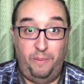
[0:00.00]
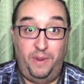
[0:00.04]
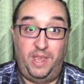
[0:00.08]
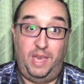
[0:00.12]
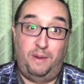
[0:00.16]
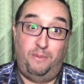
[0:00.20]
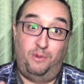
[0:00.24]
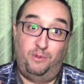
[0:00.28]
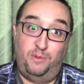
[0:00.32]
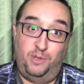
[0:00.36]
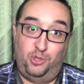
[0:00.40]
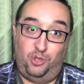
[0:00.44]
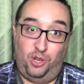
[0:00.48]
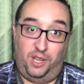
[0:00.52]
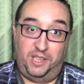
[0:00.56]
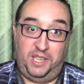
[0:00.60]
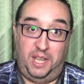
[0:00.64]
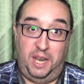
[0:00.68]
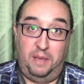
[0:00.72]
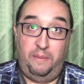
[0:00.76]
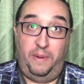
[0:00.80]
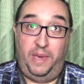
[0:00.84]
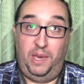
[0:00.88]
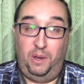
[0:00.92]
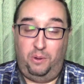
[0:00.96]
Hombre, ya hemos visto que
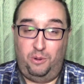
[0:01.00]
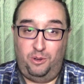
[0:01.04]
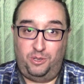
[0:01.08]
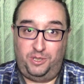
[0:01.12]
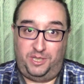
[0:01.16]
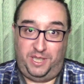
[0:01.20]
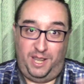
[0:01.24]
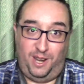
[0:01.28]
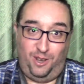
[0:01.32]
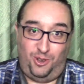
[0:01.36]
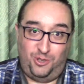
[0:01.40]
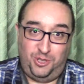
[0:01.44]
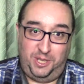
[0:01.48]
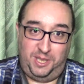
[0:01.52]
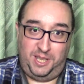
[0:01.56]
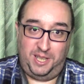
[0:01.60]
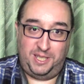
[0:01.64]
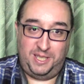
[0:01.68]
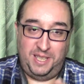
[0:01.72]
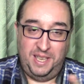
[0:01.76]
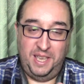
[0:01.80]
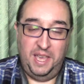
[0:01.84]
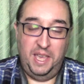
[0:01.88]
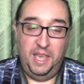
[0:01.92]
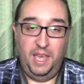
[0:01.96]
tiene vehículos, que tiene
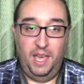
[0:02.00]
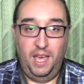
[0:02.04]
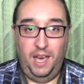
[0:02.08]
cositas